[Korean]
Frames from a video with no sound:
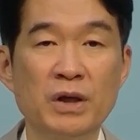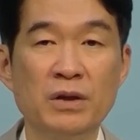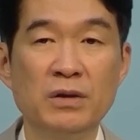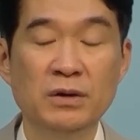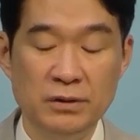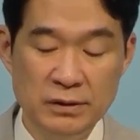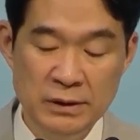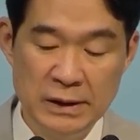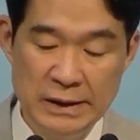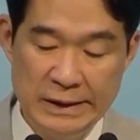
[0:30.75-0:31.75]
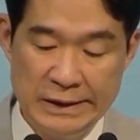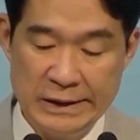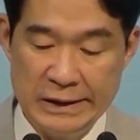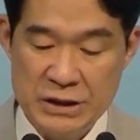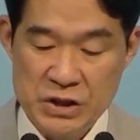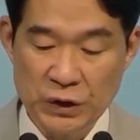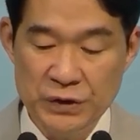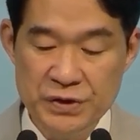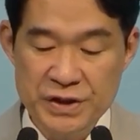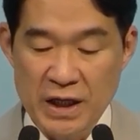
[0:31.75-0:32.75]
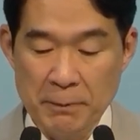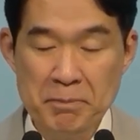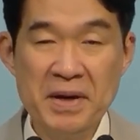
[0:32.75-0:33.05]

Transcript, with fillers: 있는 이 전쟁,